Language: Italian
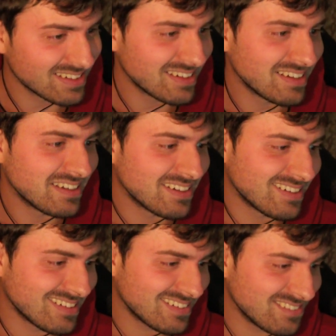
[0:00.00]
Ah, ok.
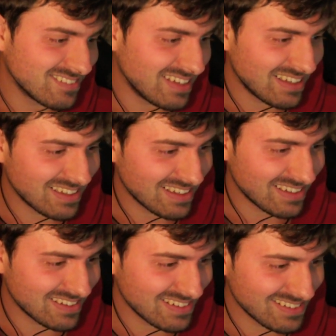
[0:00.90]
Vabbè. Ah,
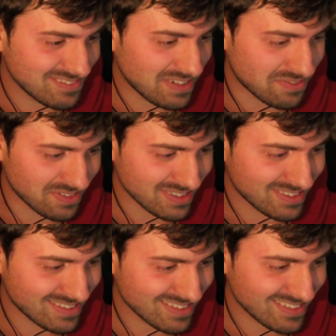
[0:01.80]
eh,
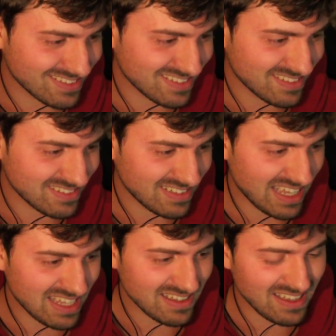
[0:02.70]
avvicina un
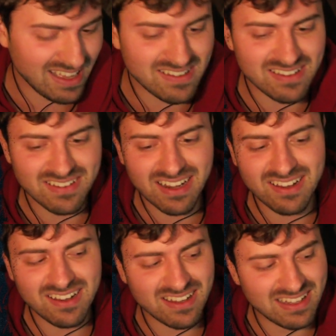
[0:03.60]
proseguimento Vabbè, eh,
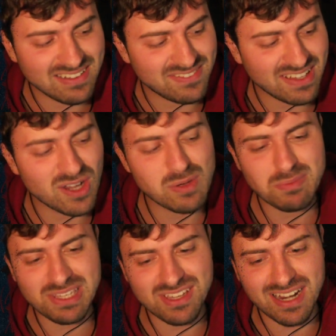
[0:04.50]
dell'attuale. Però, però, un
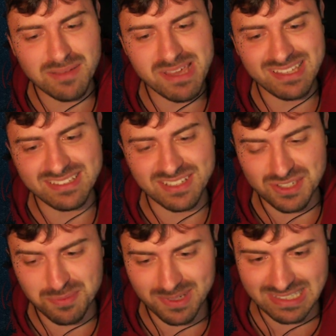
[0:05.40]
miglioramento
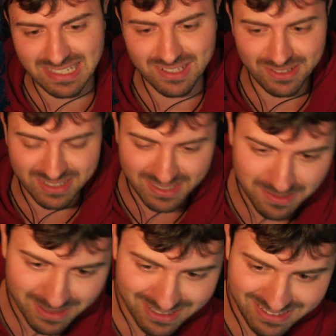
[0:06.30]
rispetto alle ultime
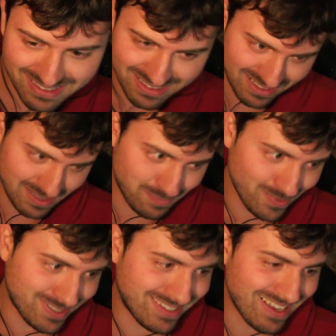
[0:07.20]
partite, se
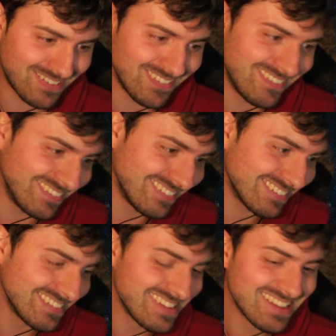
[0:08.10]
possiamo
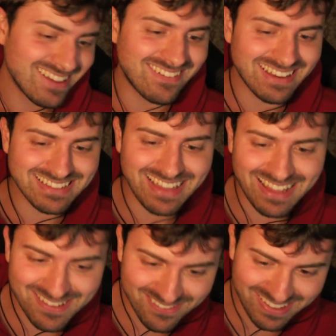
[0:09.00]
sì,
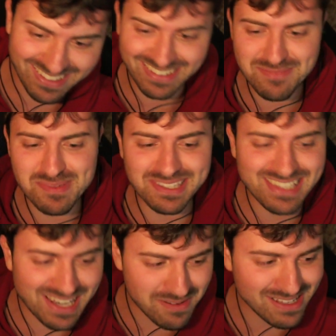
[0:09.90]
guardare sì. il,
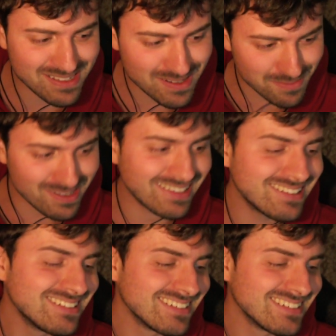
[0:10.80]
bicchiere mezzo pieno.